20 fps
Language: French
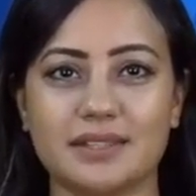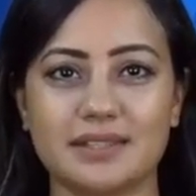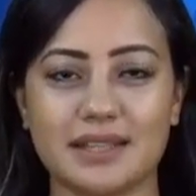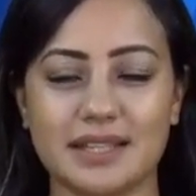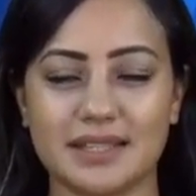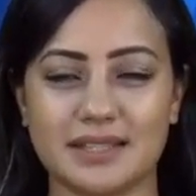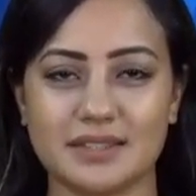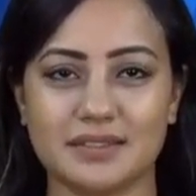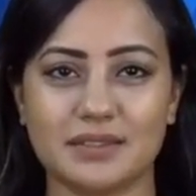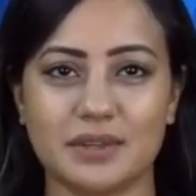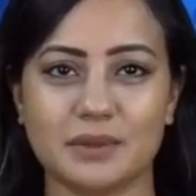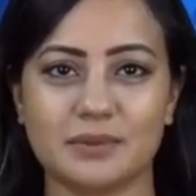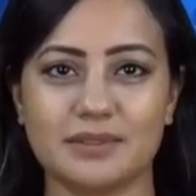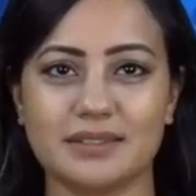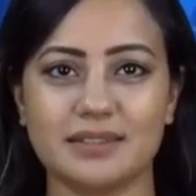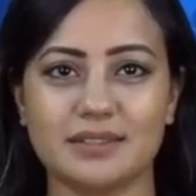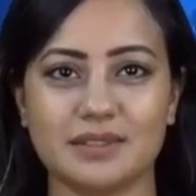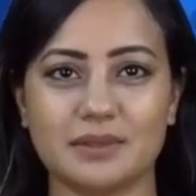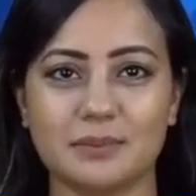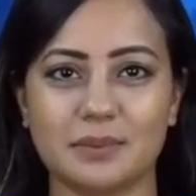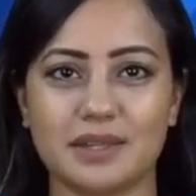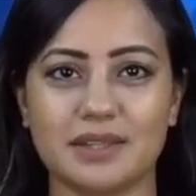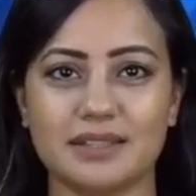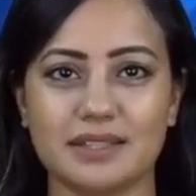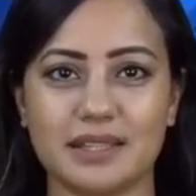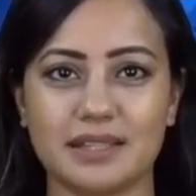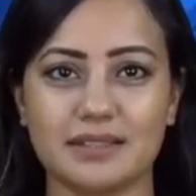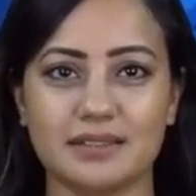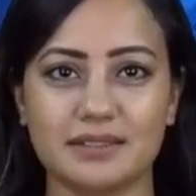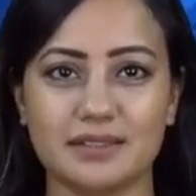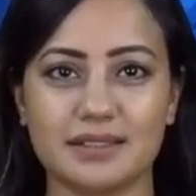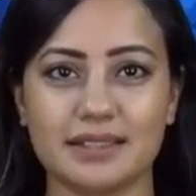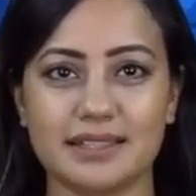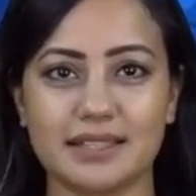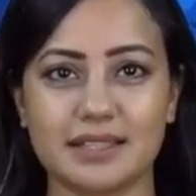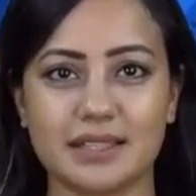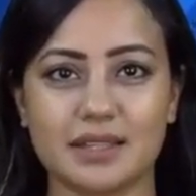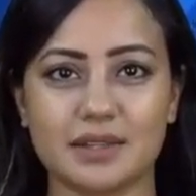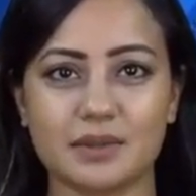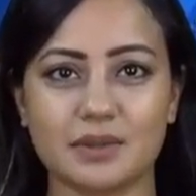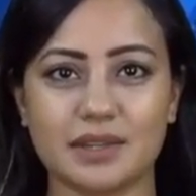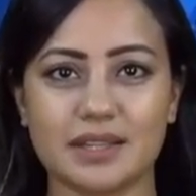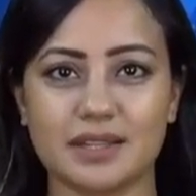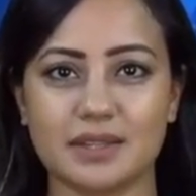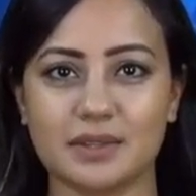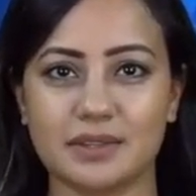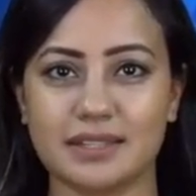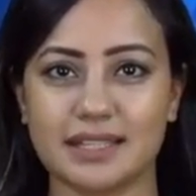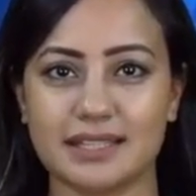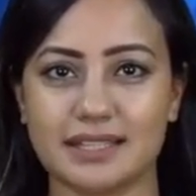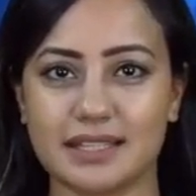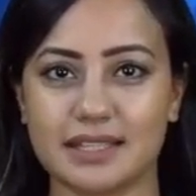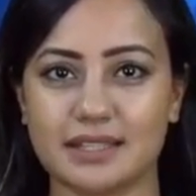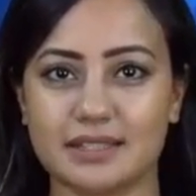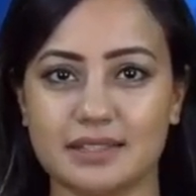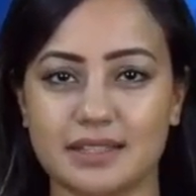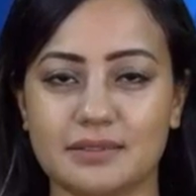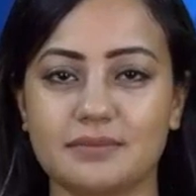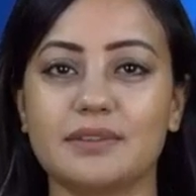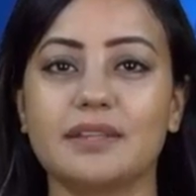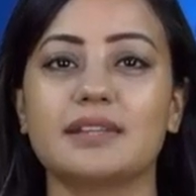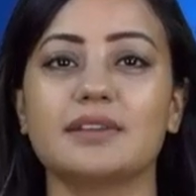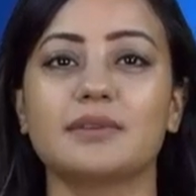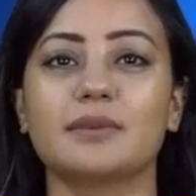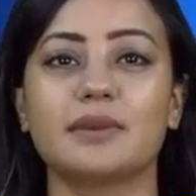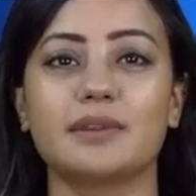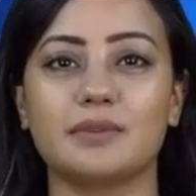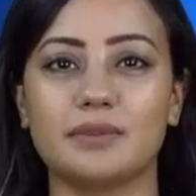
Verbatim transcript: refusé de se soumettre aux opérations de relevé signalétique.